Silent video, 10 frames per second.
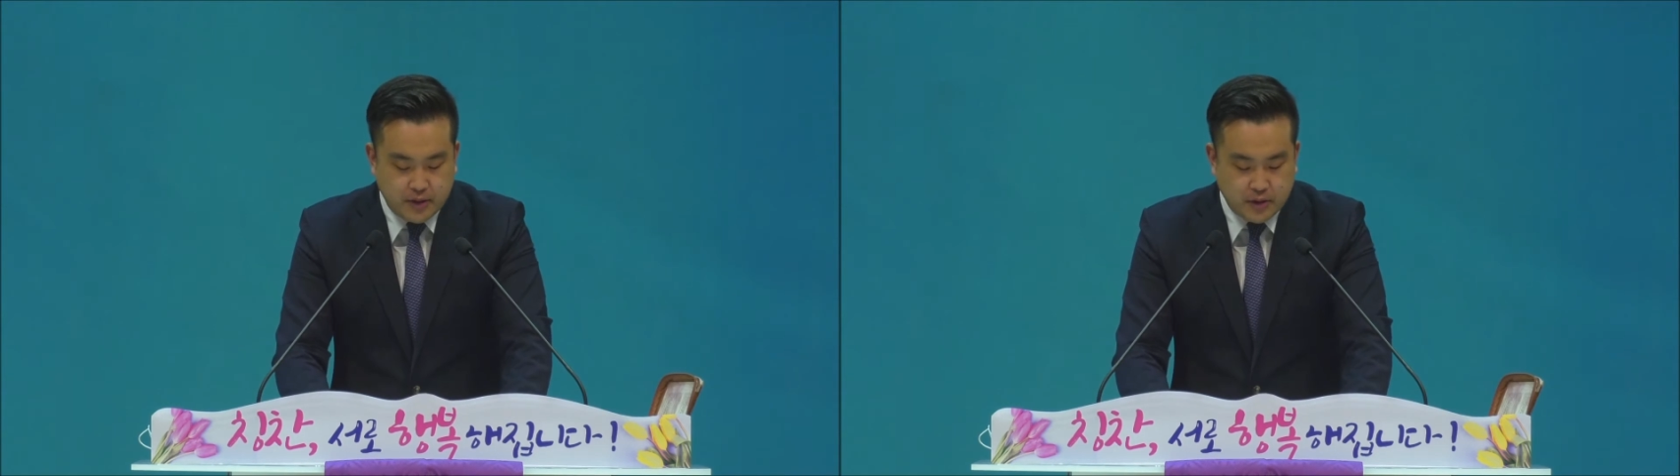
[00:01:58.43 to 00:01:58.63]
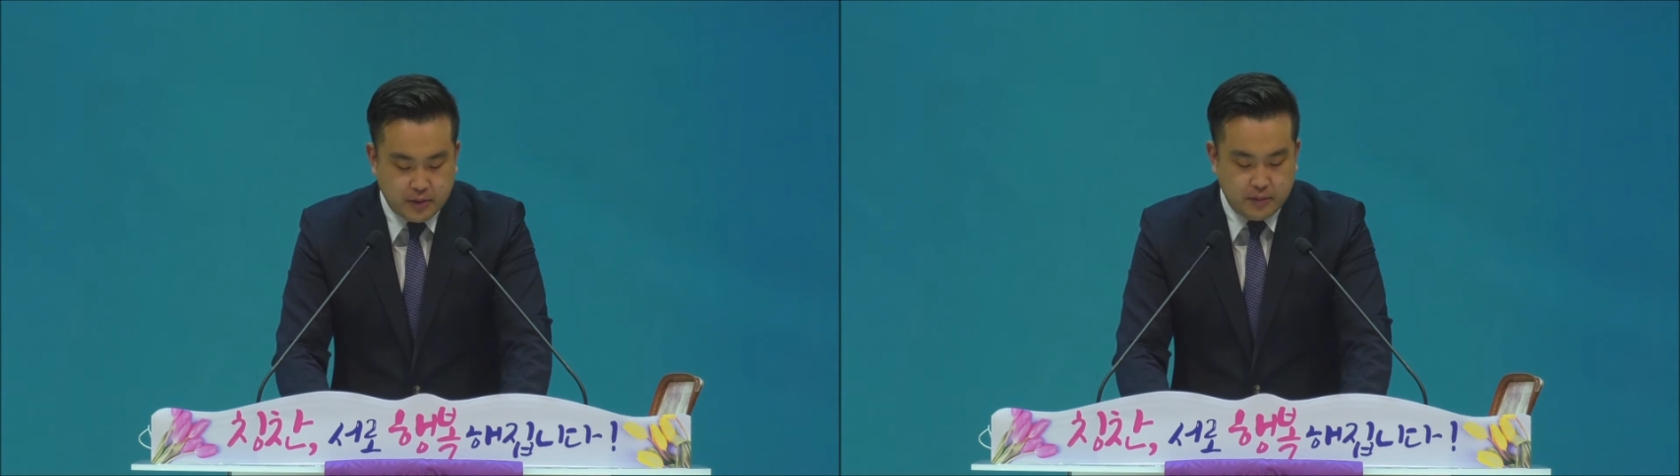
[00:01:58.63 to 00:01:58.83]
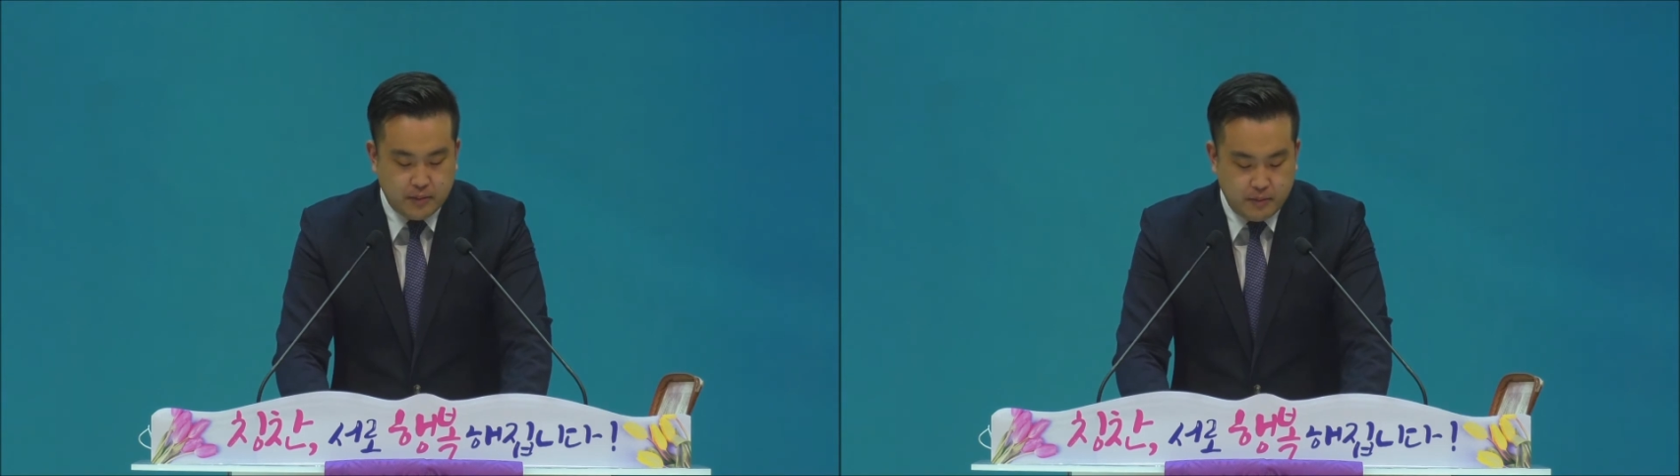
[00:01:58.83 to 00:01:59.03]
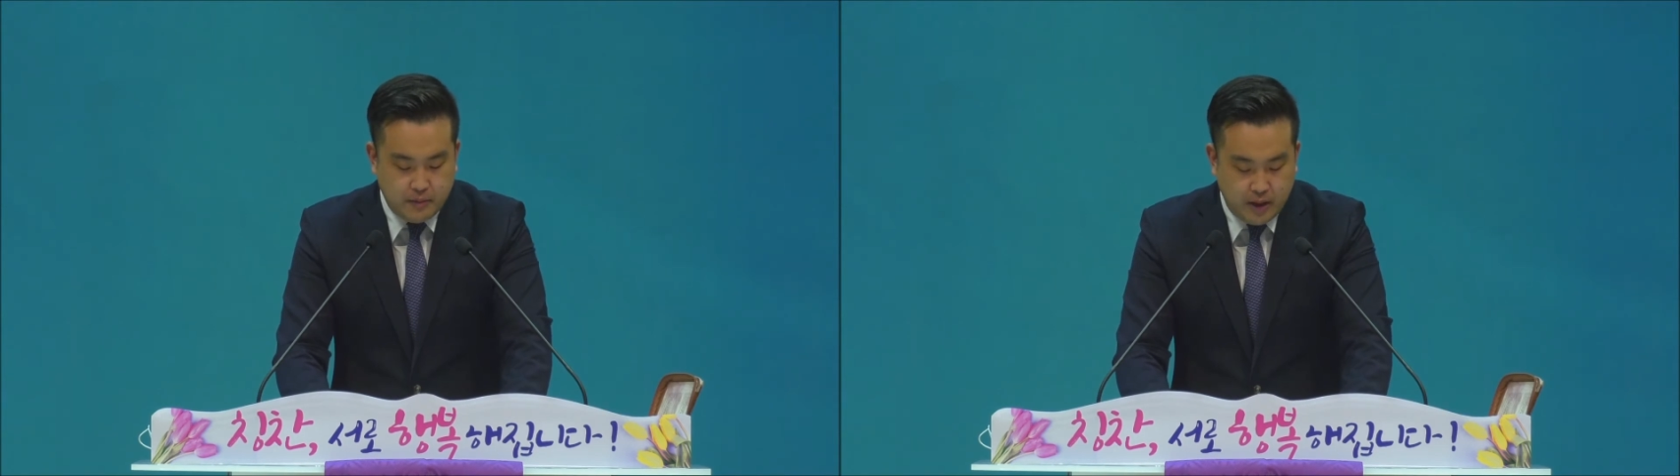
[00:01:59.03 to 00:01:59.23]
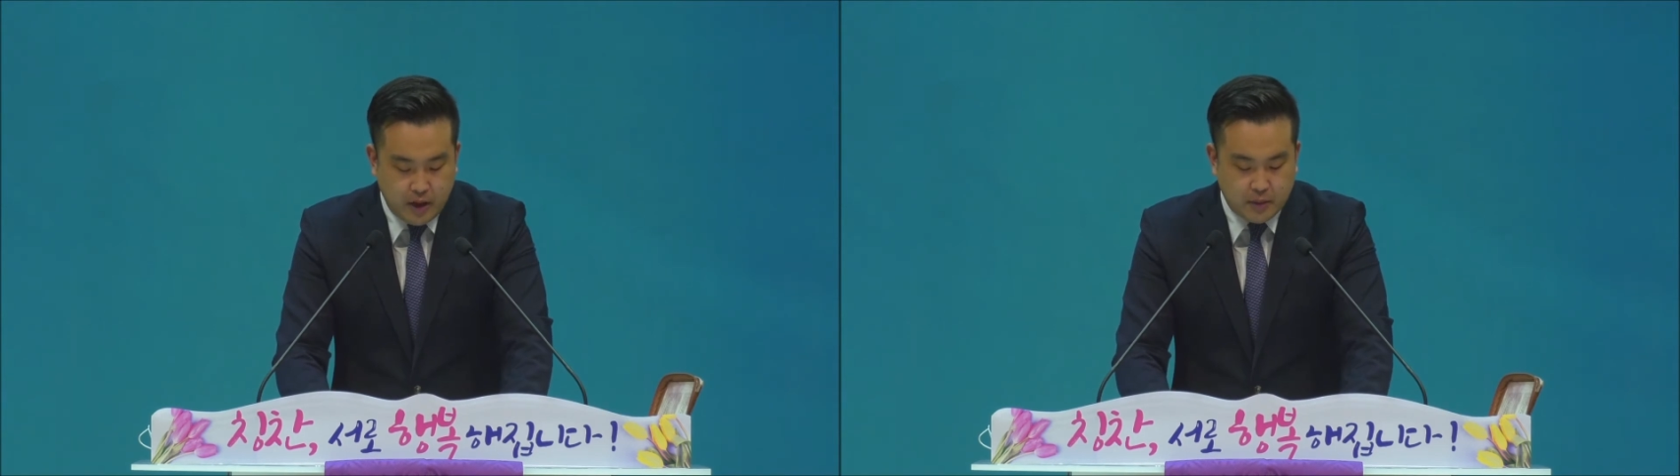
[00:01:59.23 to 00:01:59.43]

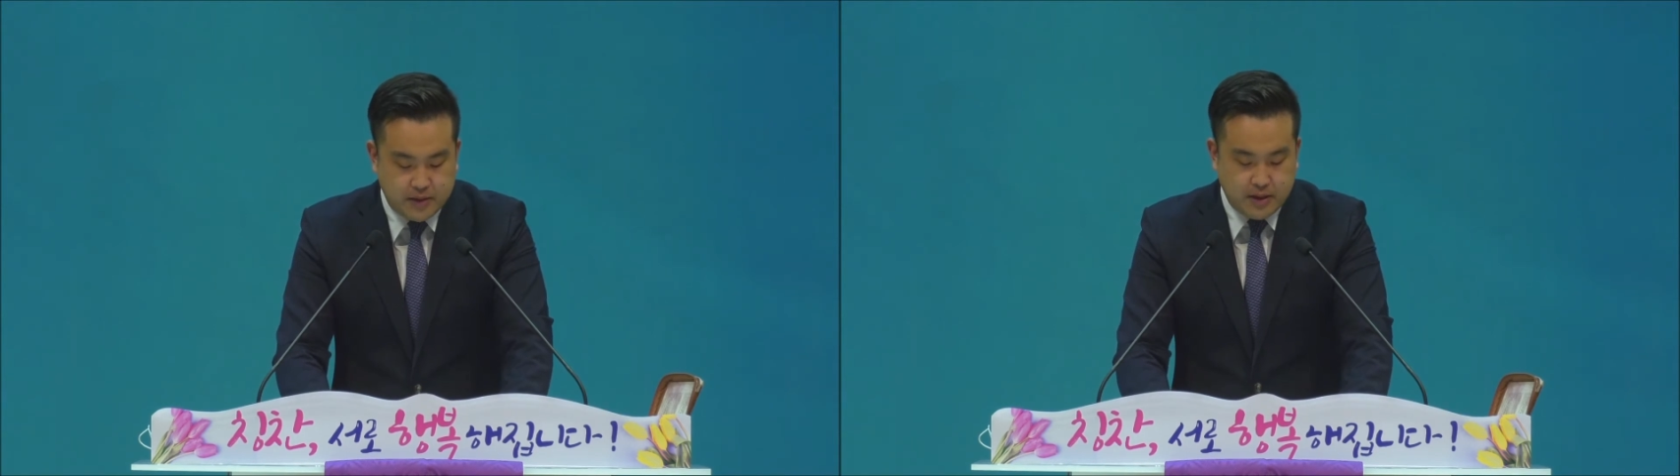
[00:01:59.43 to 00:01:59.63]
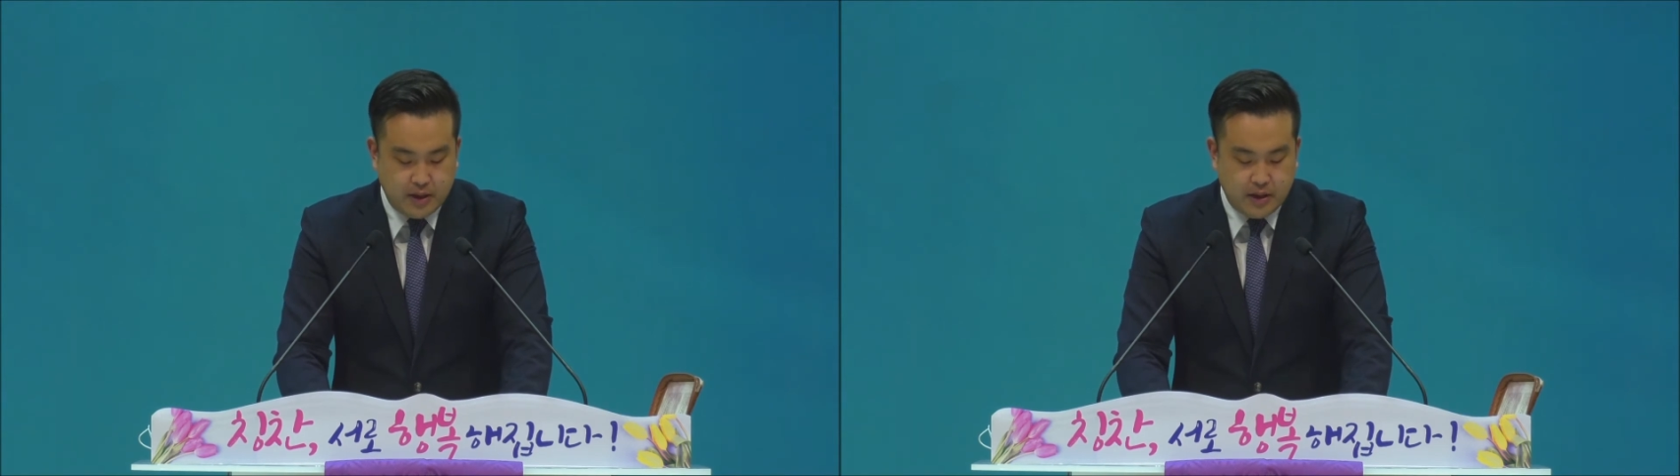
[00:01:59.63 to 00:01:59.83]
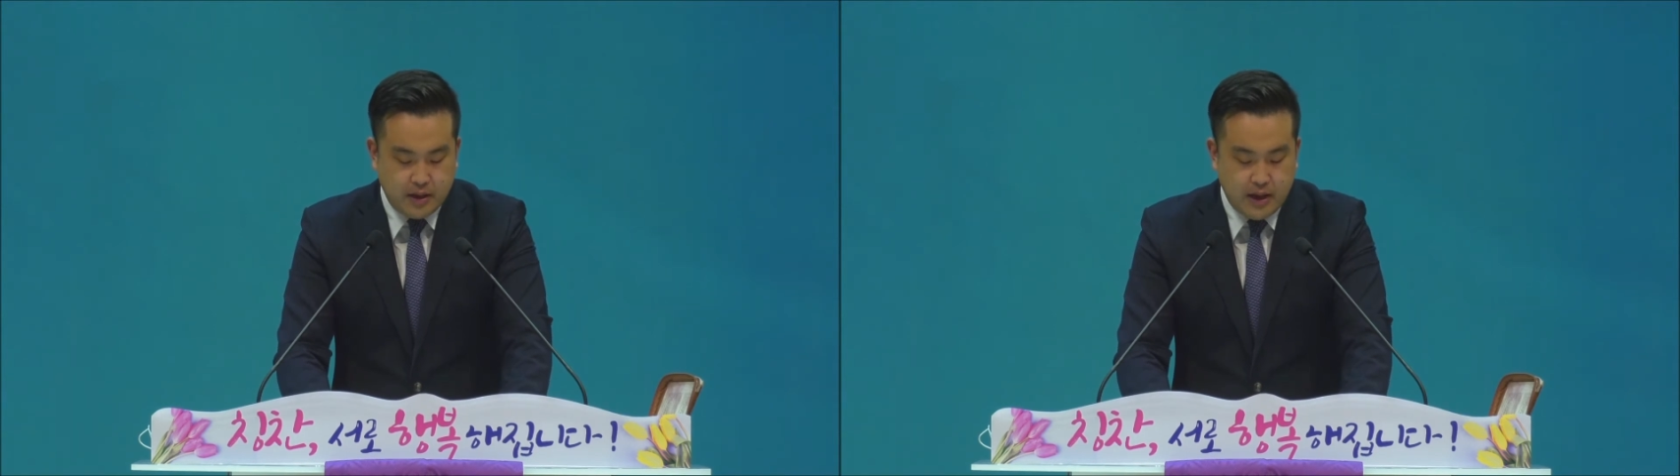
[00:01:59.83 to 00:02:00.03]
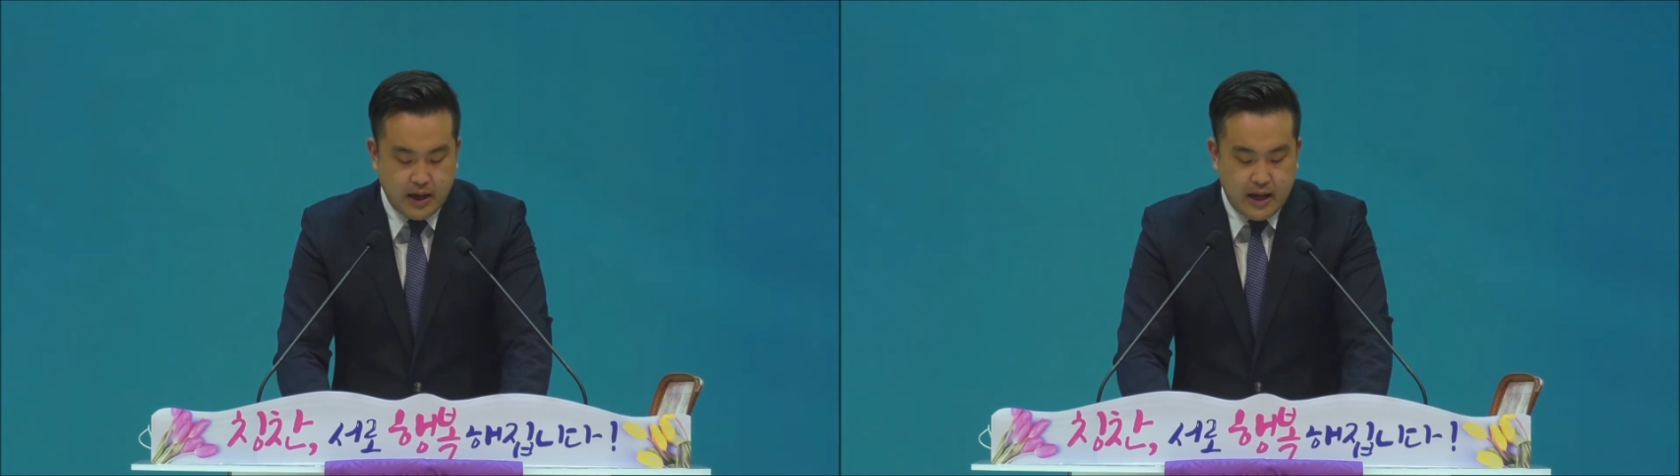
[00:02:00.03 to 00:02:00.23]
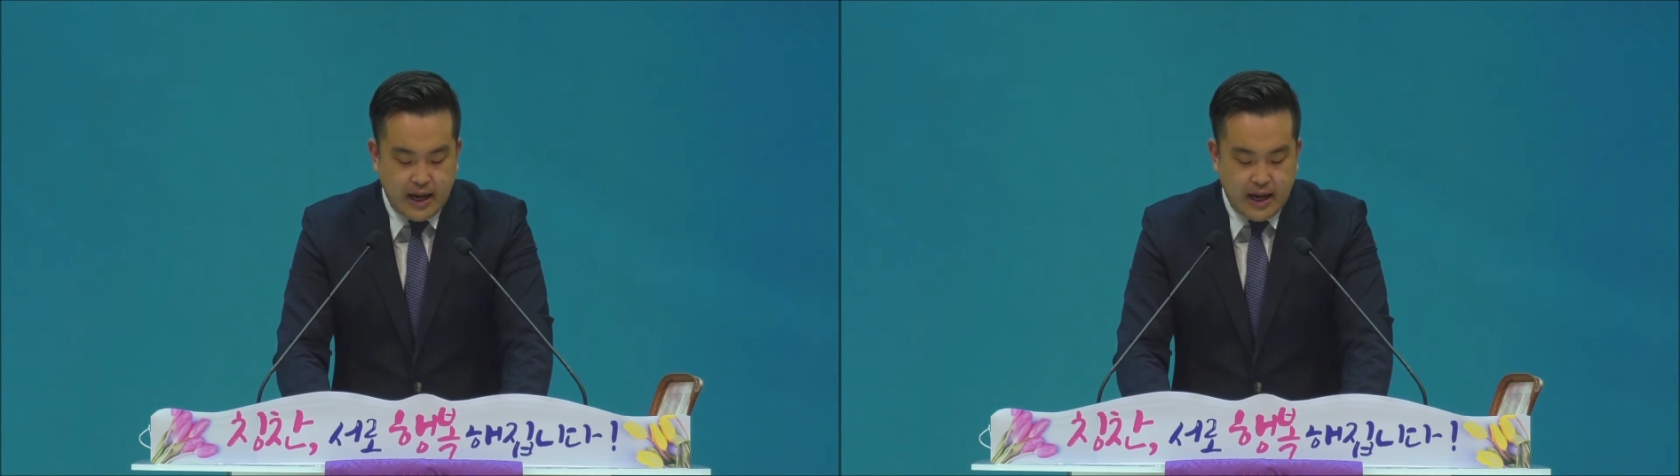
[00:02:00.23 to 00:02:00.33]
믿음이 없이는